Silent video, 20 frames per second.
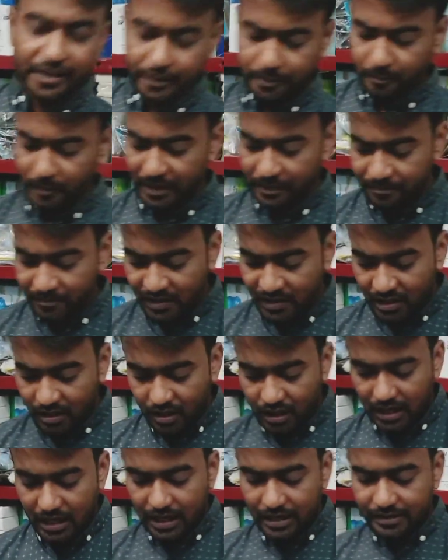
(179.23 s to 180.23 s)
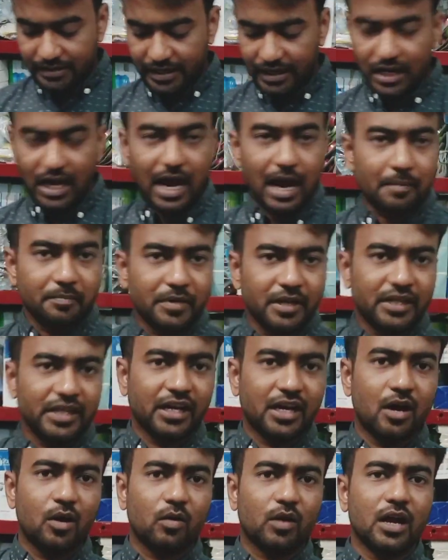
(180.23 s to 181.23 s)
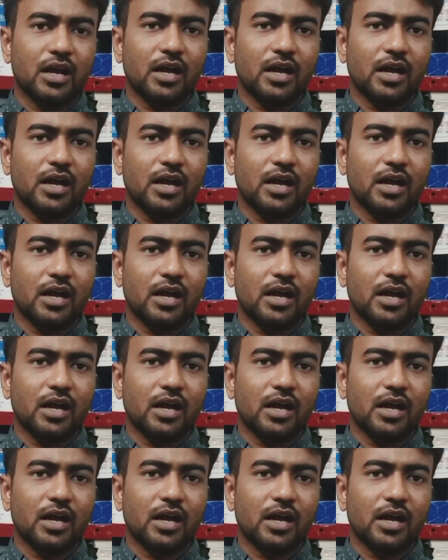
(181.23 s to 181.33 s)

है किट में आ, देख आपने देखा